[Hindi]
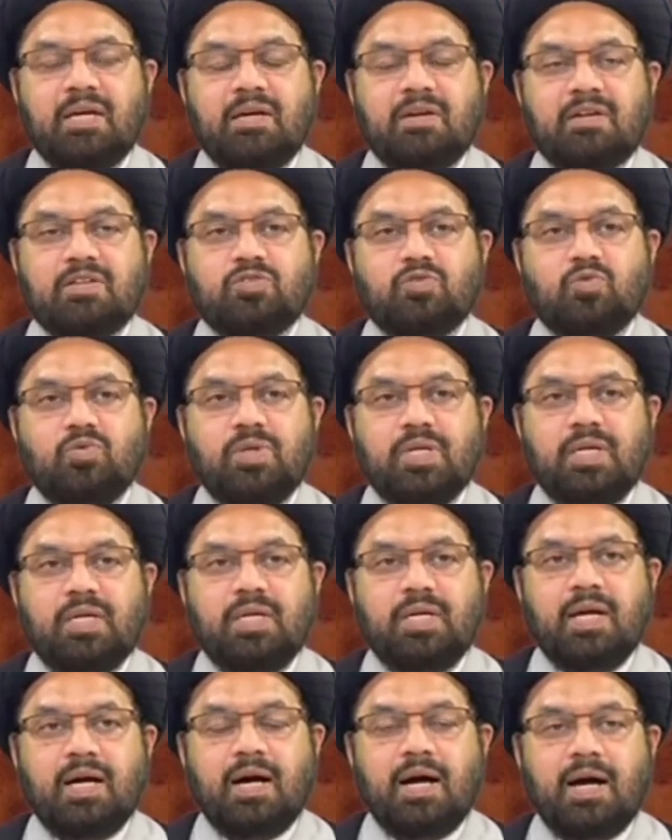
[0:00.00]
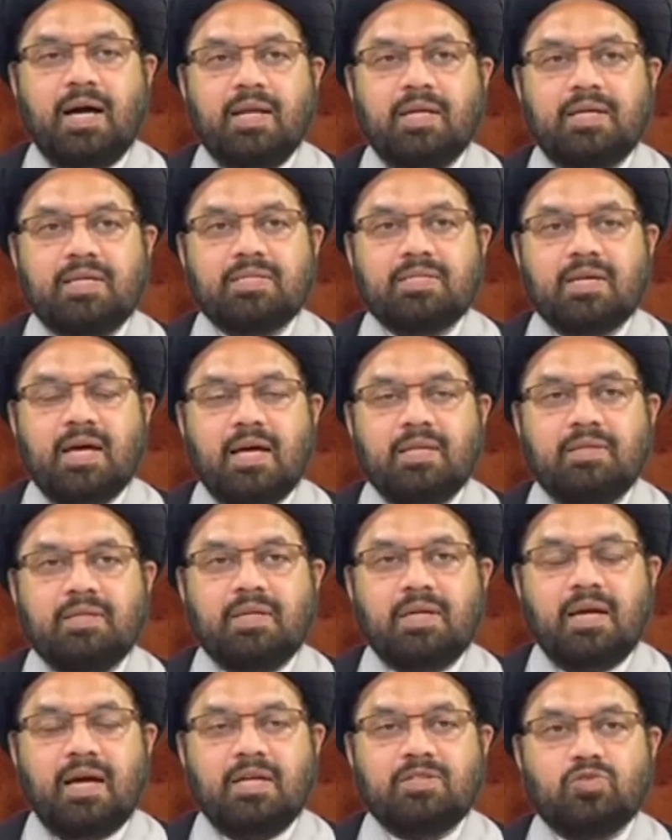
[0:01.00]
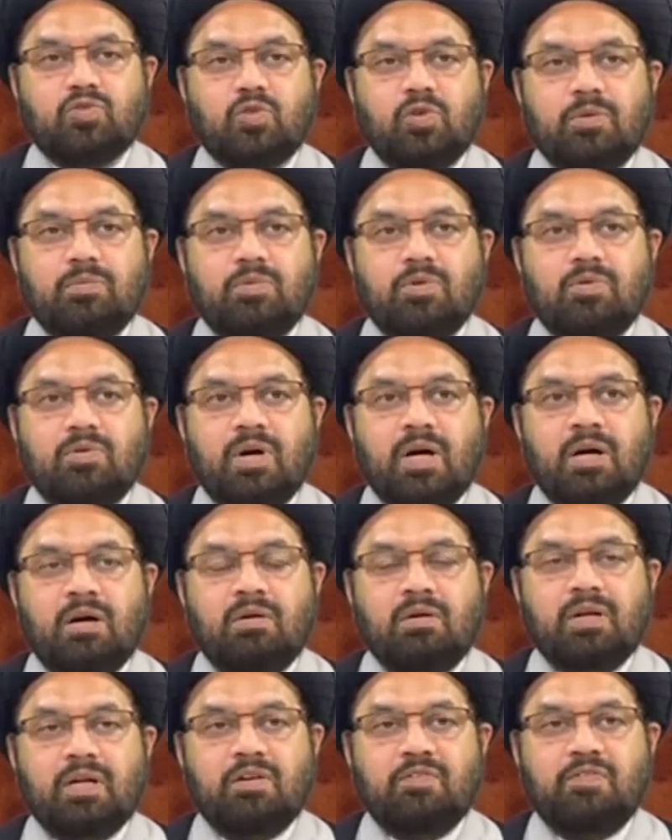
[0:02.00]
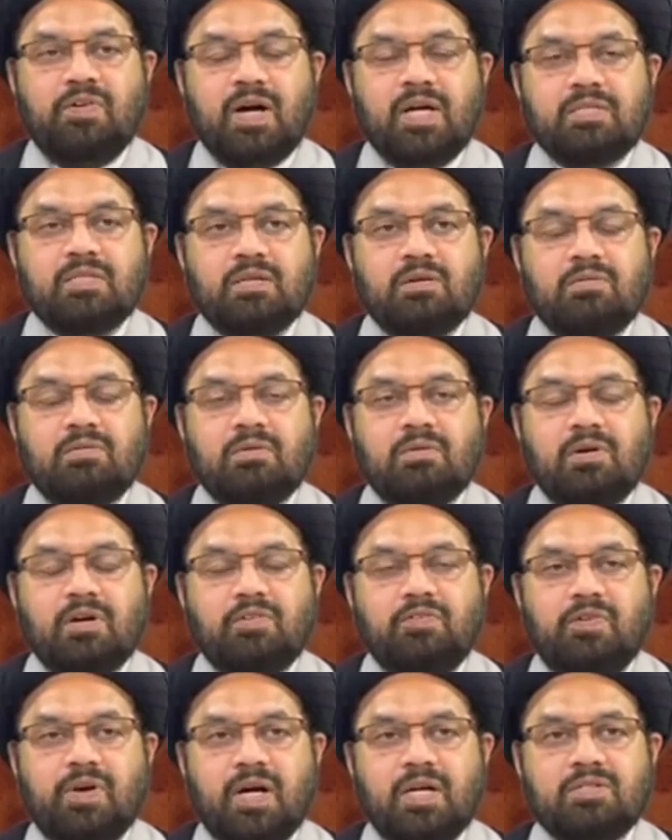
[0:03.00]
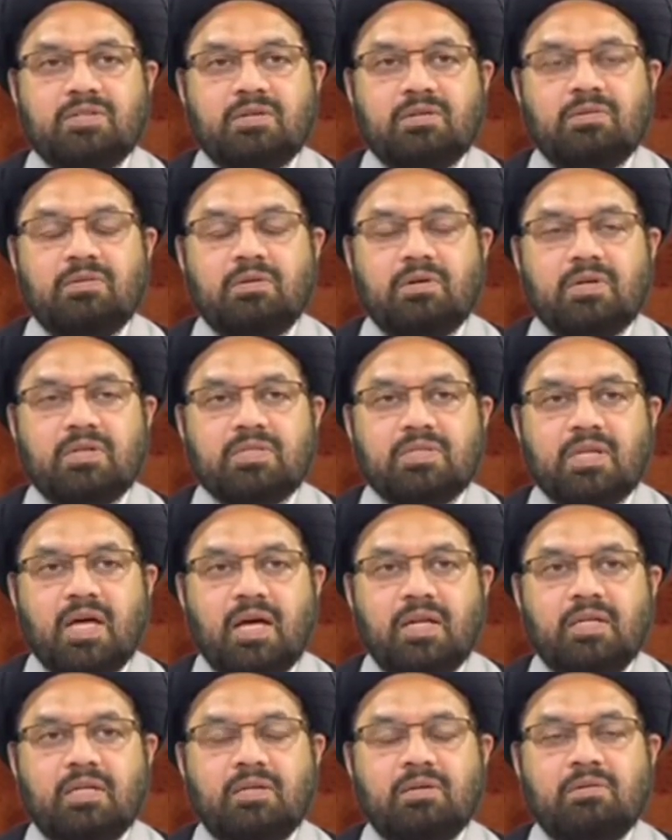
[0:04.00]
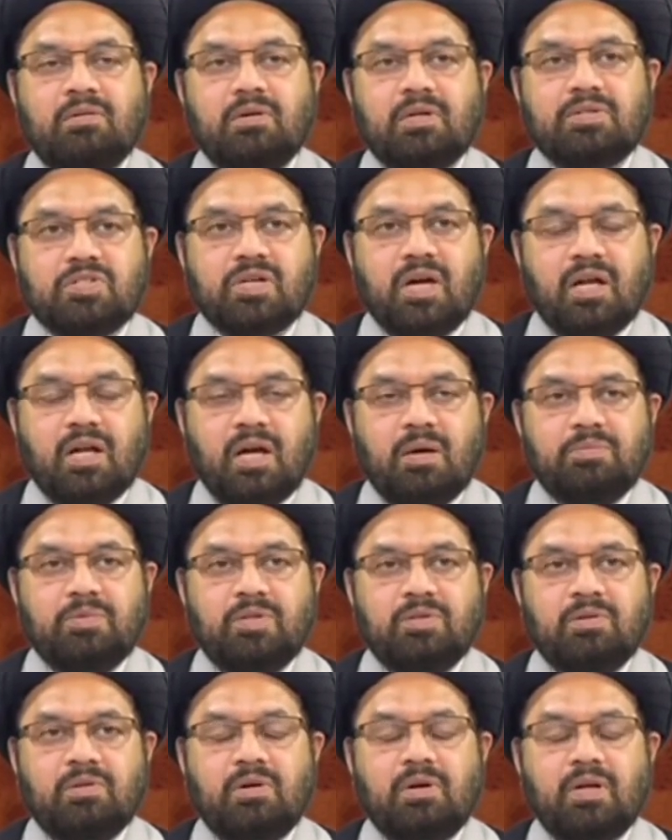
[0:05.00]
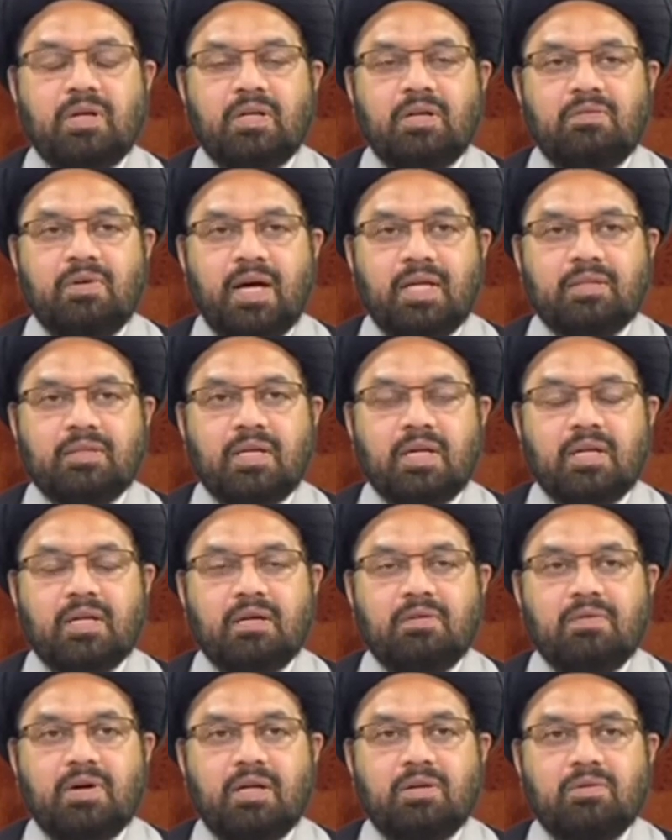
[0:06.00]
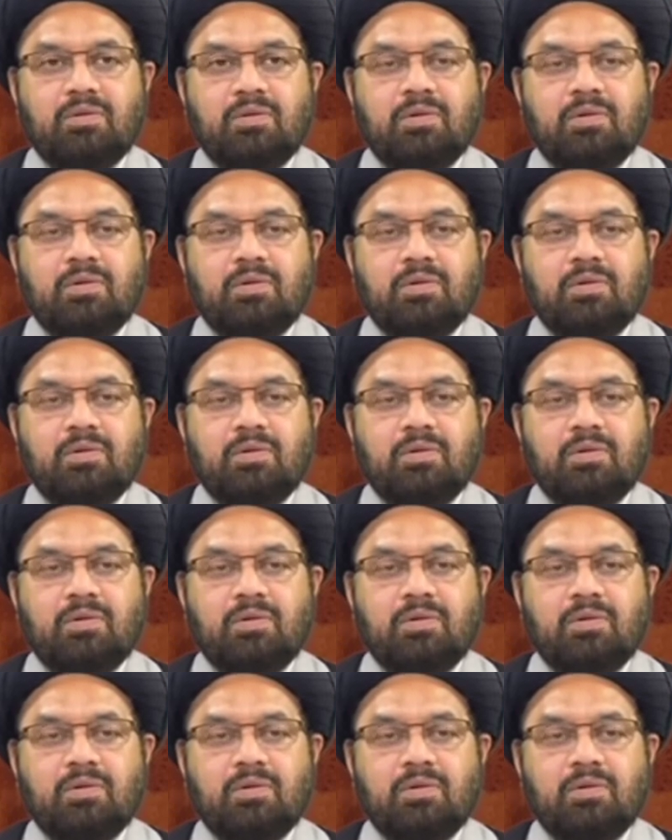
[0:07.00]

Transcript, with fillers: रसूल की आल के साथ क्या जुल्म हुआ और इन फासकों और फाजरों और जानियों और शराबियों और लिबात करने वालों